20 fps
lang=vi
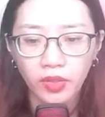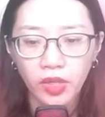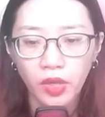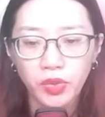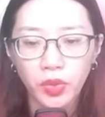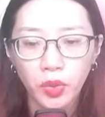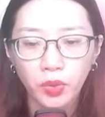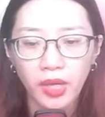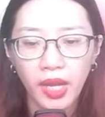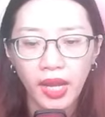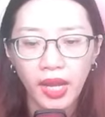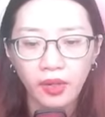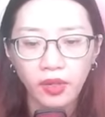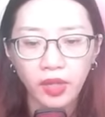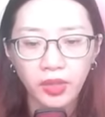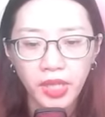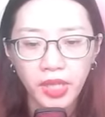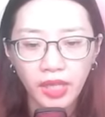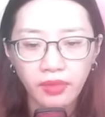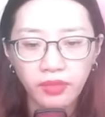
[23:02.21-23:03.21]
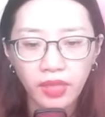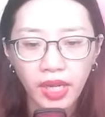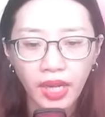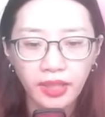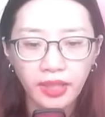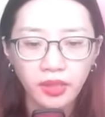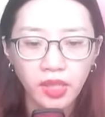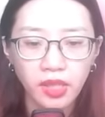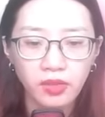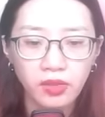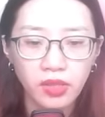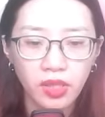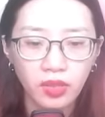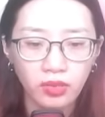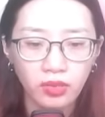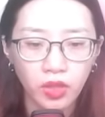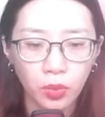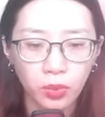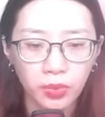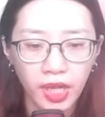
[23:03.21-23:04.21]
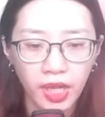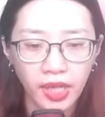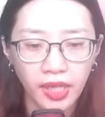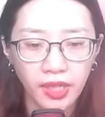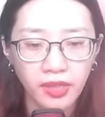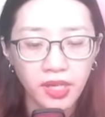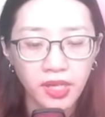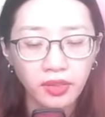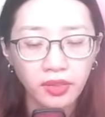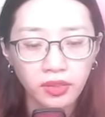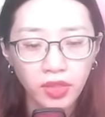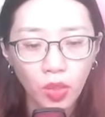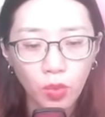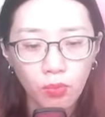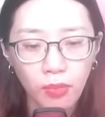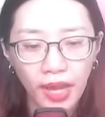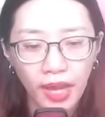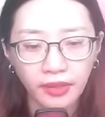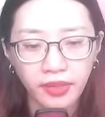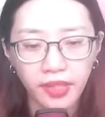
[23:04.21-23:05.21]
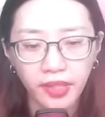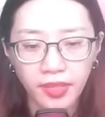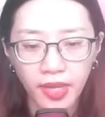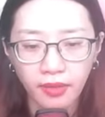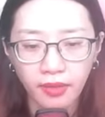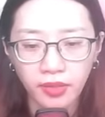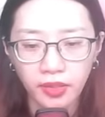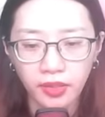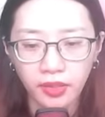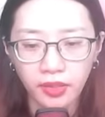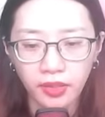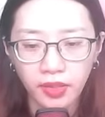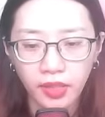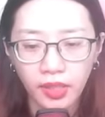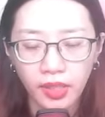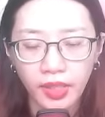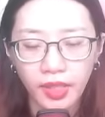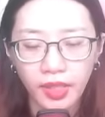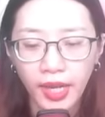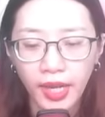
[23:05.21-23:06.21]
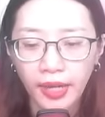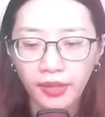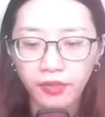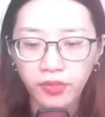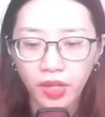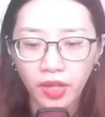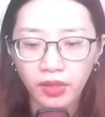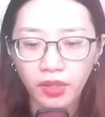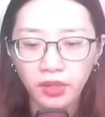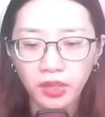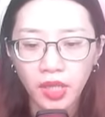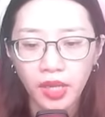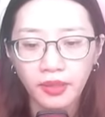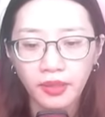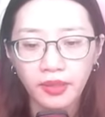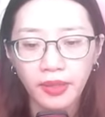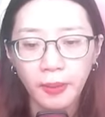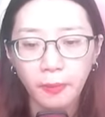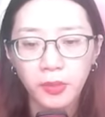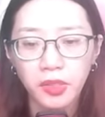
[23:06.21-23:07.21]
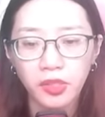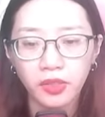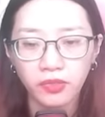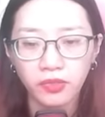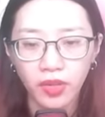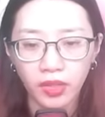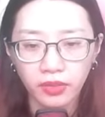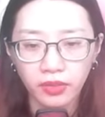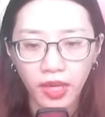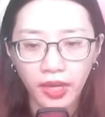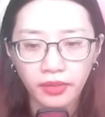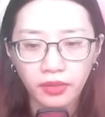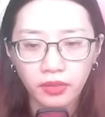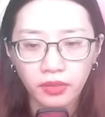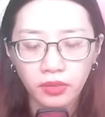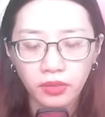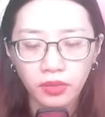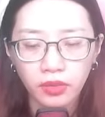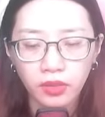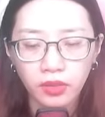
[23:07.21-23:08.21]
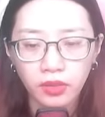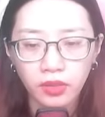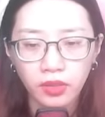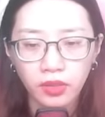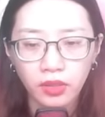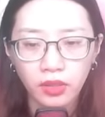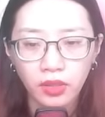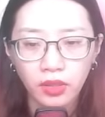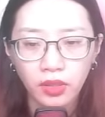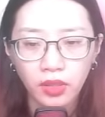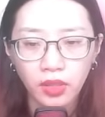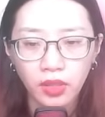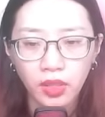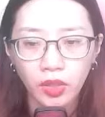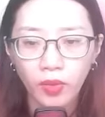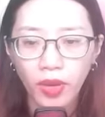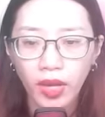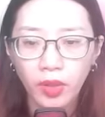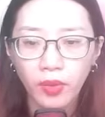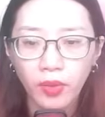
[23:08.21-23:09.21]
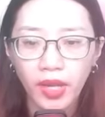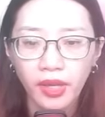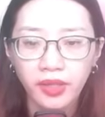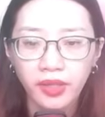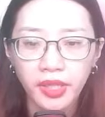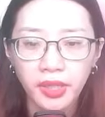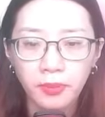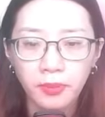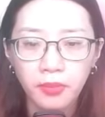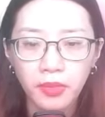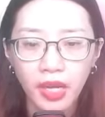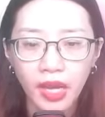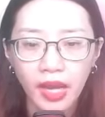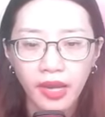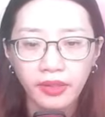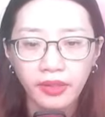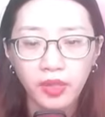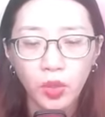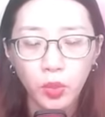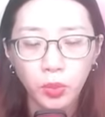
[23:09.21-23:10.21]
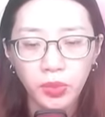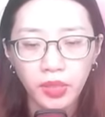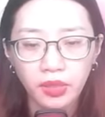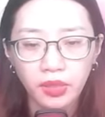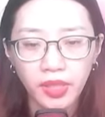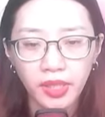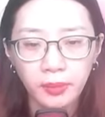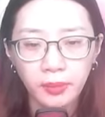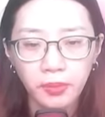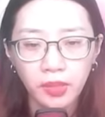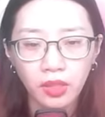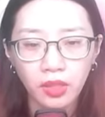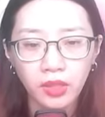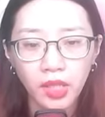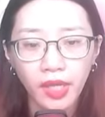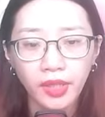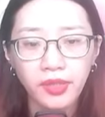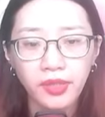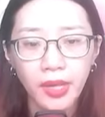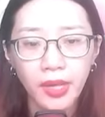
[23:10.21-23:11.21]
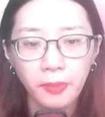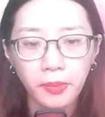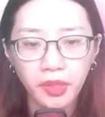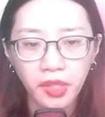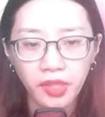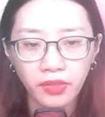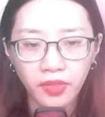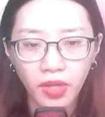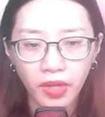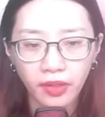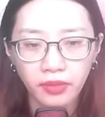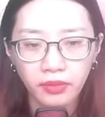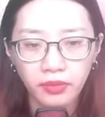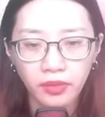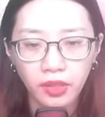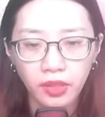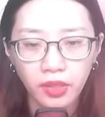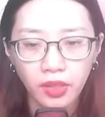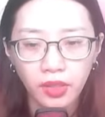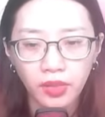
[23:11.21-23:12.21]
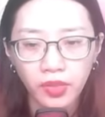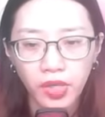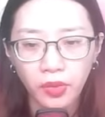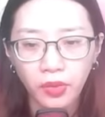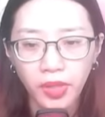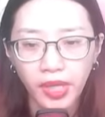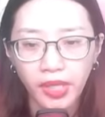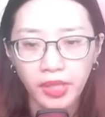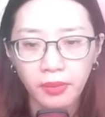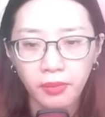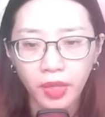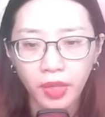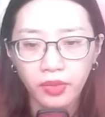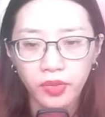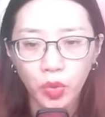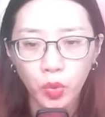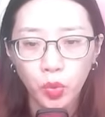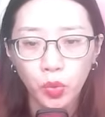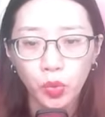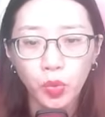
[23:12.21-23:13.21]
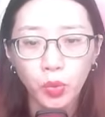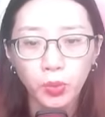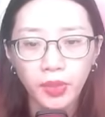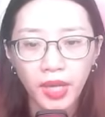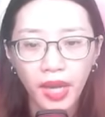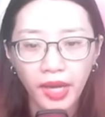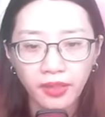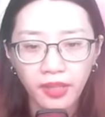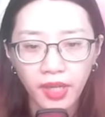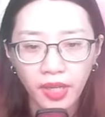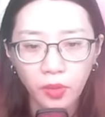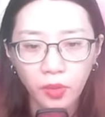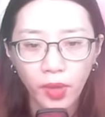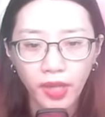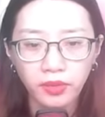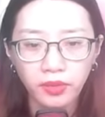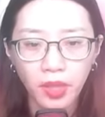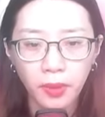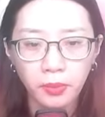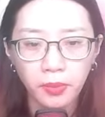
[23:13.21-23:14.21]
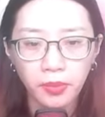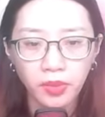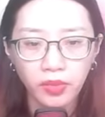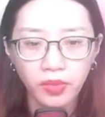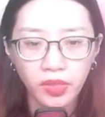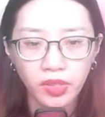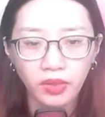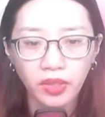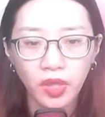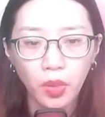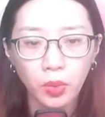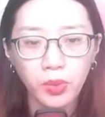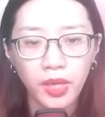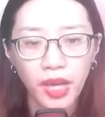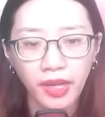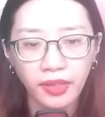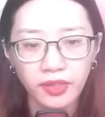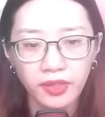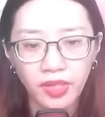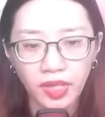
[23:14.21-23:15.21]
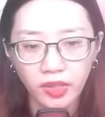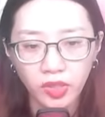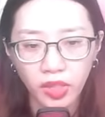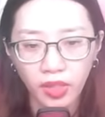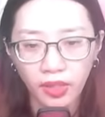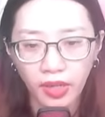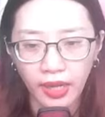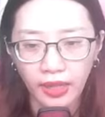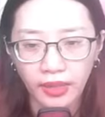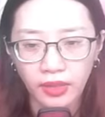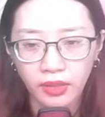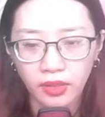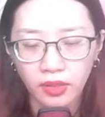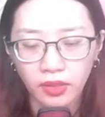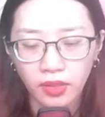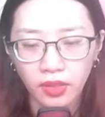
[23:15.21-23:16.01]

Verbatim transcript: Cho dù là có đánh với hai tên nhân tộc này đến tóc bạc đi chăng nữa, hắn vẫn có thể nắm được phần thắng. Hoa hoàng kiếm là công đức kiếm có thể chém khí vận. Điều này mặc dù cũng đáng để quan tâm nhưng không đáng để sợ hãi.